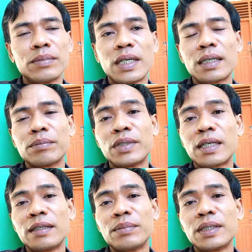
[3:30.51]
biar
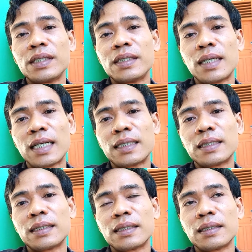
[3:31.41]
biar lebih jelas
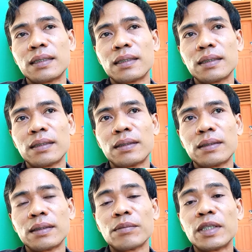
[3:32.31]

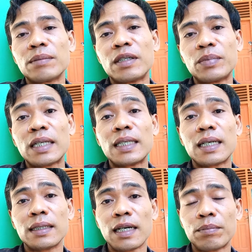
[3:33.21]
eh, teman-teman uh, teman -teman
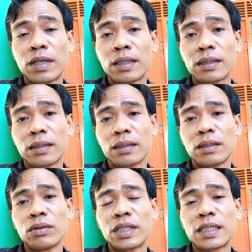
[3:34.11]
perhatikan gambar
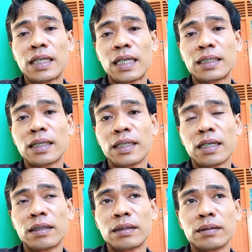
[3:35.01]
lukisan dasar
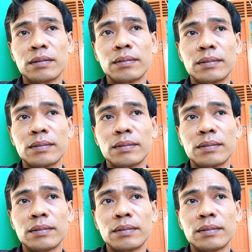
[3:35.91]
yang